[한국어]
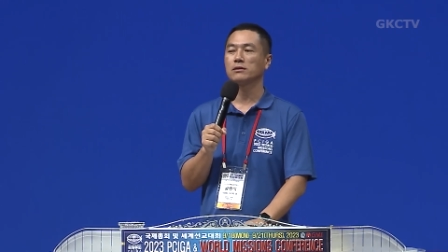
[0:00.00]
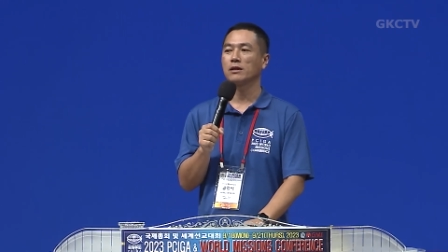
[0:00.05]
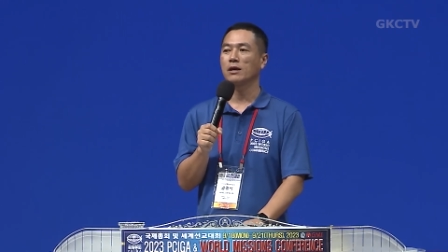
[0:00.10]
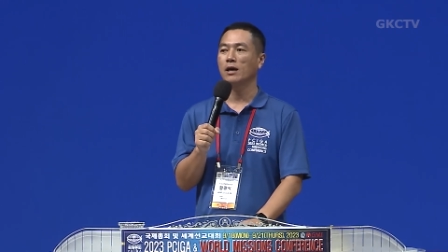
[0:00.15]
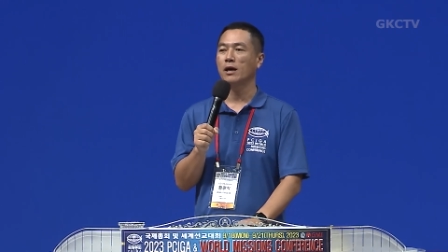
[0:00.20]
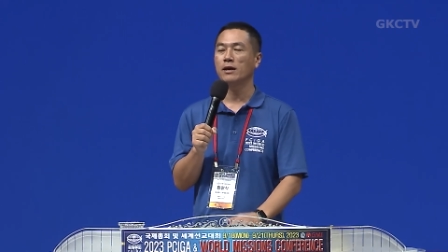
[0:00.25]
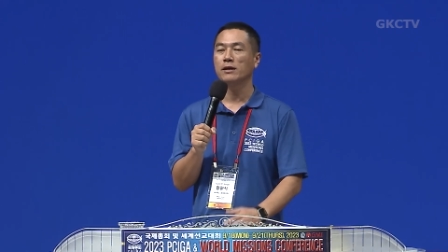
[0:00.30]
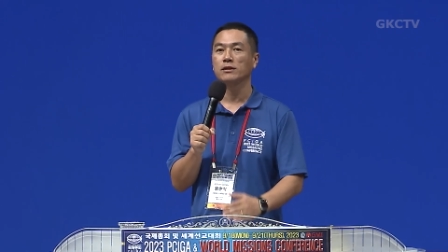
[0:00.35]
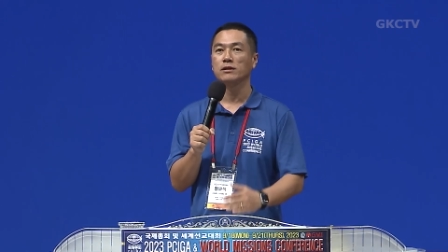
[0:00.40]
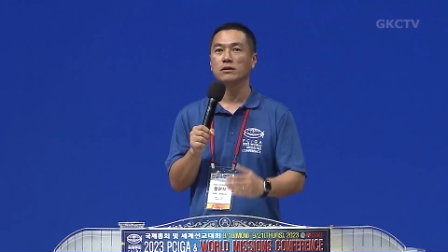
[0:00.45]

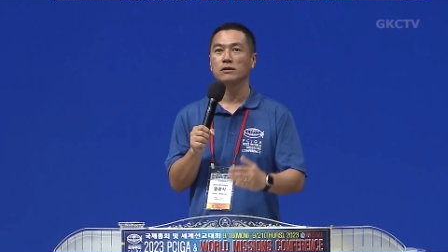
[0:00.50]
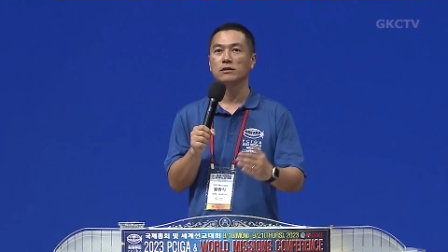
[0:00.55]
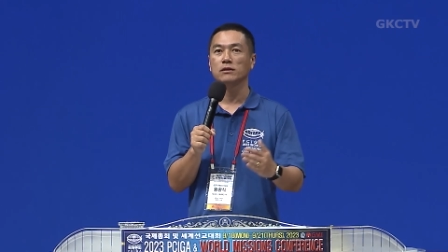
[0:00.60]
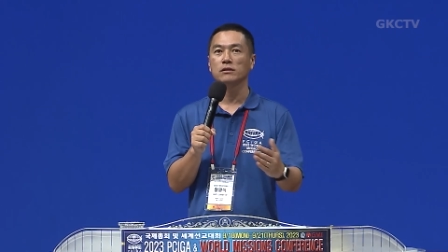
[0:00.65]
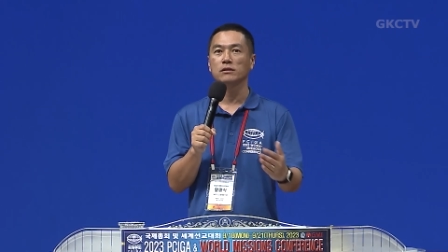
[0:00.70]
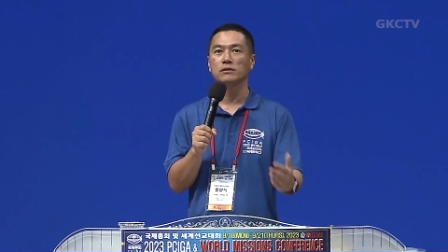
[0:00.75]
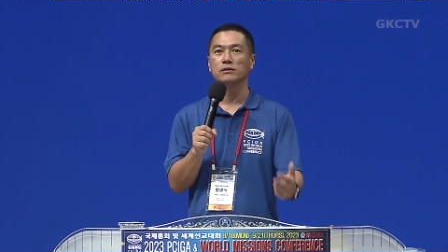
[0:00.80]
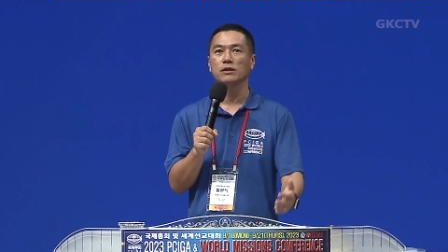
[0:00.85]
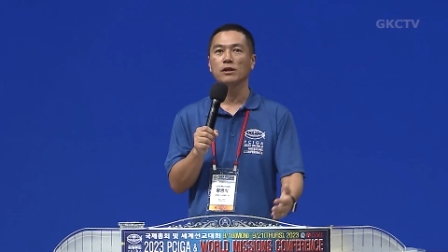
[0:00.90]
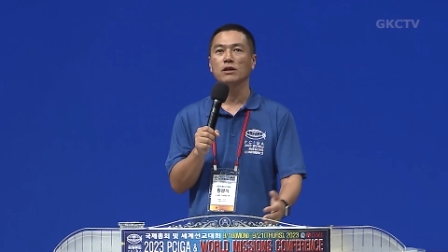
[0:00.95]

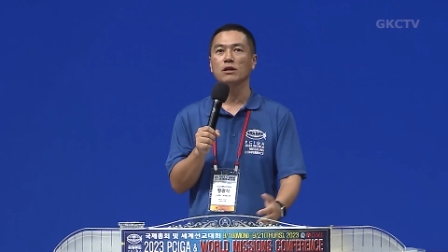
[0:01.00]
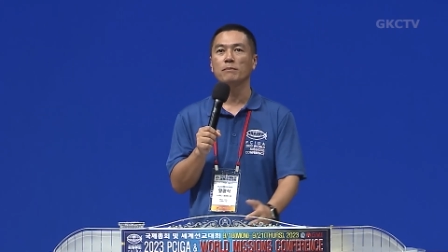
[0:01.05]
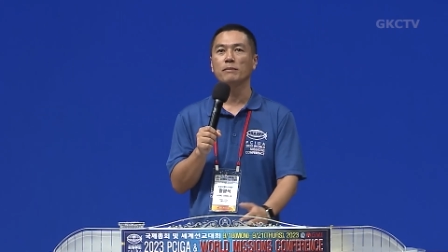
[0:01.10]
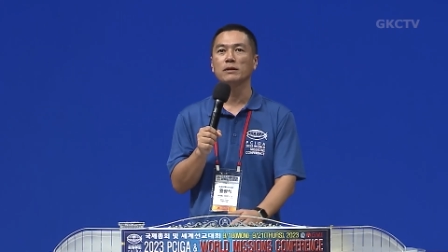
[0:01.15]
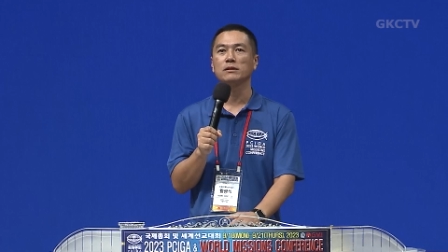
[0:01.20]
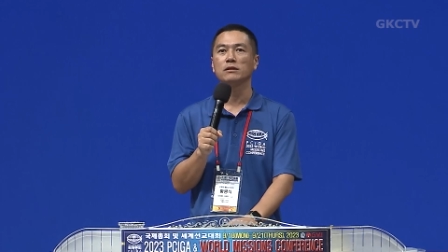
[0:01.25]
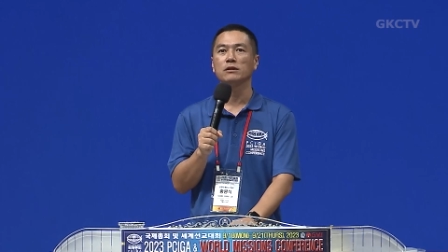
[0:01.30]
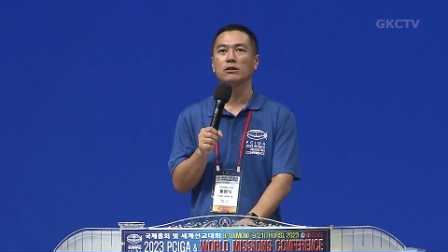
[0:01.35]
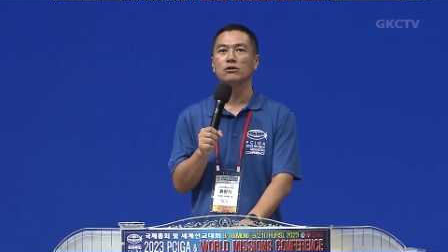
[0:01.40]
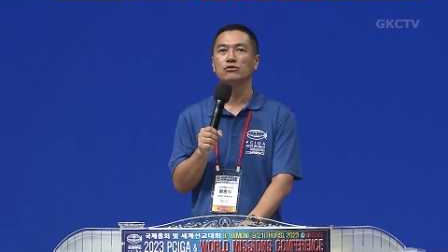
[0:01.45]
아이들 생일
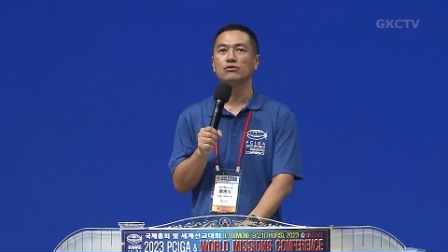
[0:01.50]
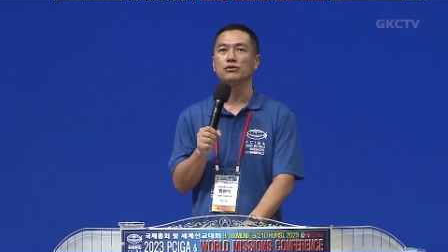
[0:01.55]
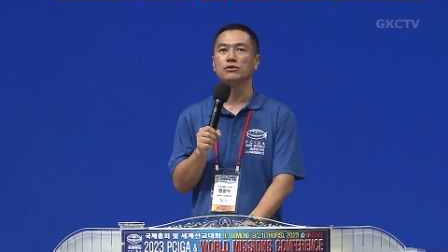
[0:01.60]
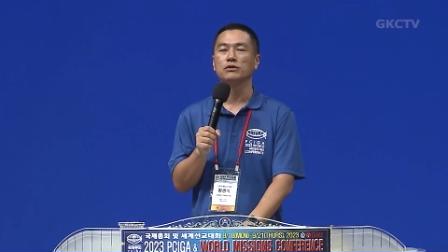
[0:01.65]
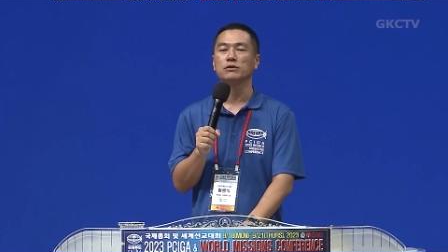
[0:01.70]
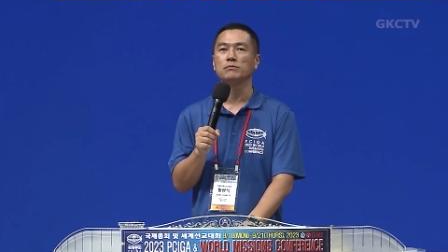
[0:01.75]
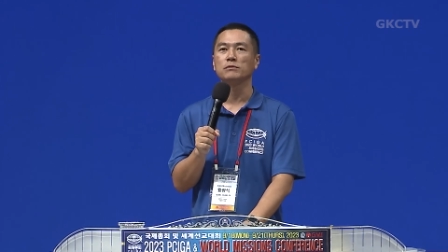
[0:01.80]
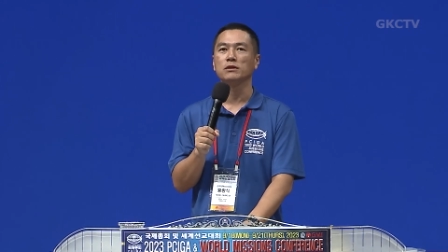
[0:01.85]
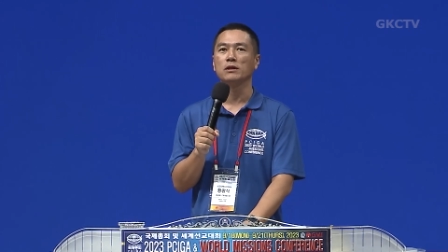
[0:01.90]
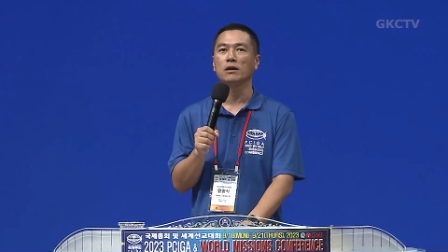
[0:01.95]
파티를 해주고
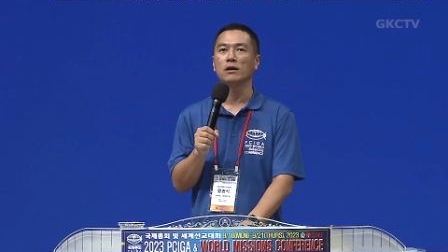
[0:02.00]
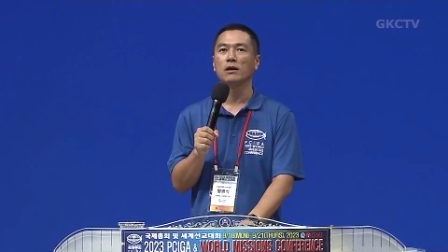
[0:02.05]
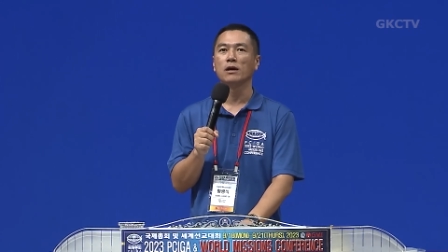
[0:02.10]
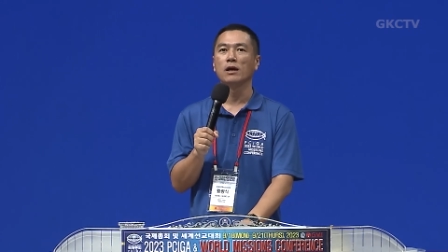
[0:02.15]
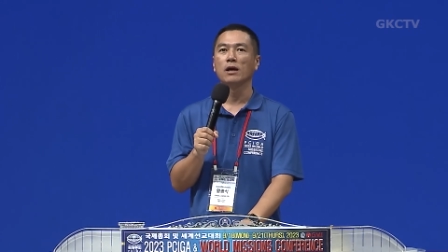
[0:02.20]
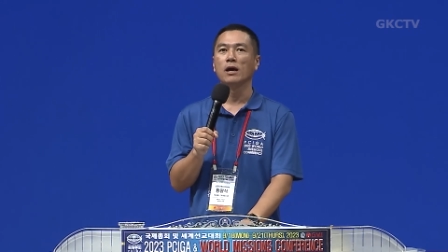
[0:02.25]
있습니다.